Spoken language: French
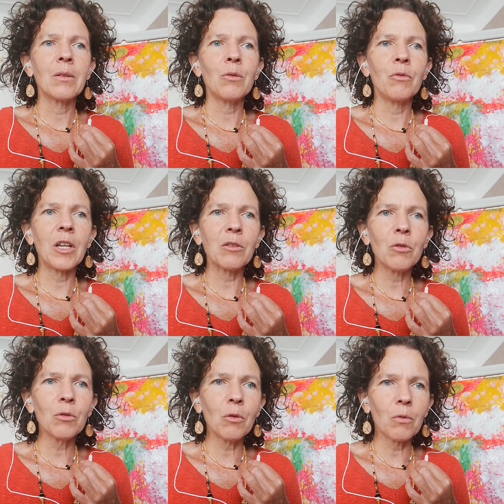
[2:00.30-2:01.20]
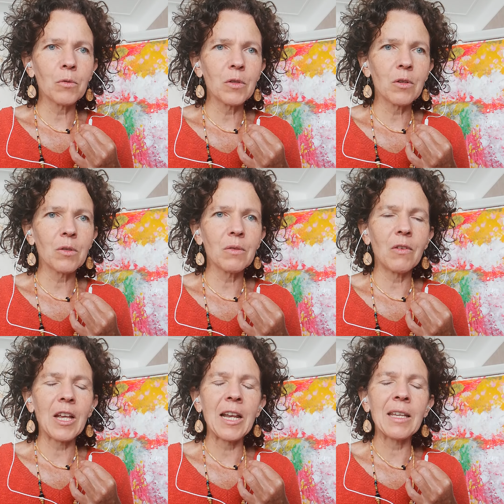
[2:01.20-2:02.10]
L'ouverture de conscience
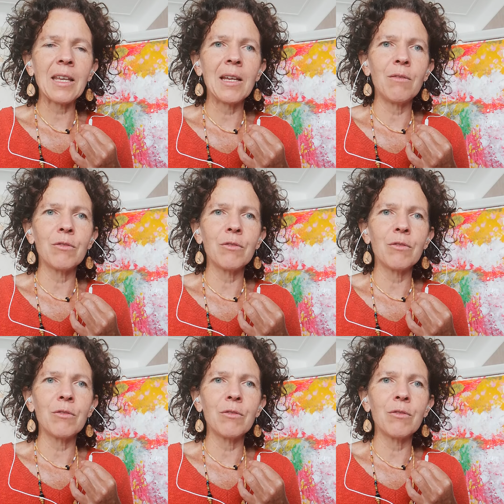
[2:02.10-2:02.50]
vers laquelle